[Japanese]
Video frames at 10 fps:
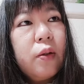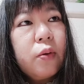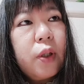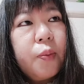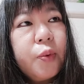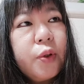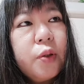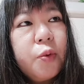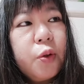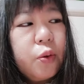株数
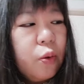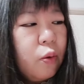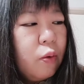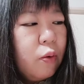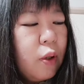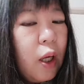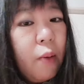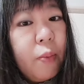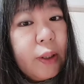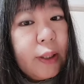もちょっとあ
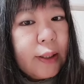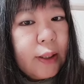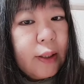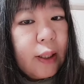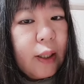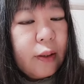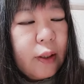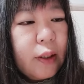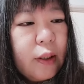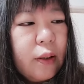んまり出せなかった
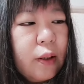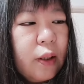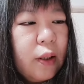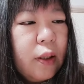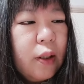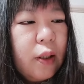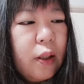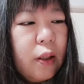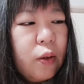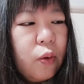り
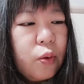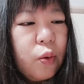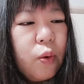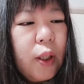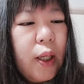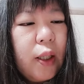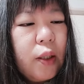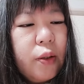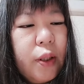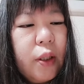えっと、そこから上がる
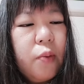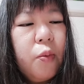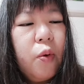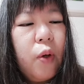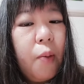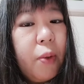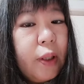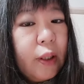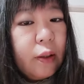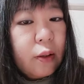利益もあま
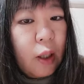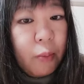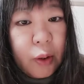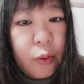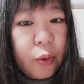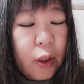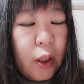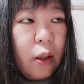り、あまりというか、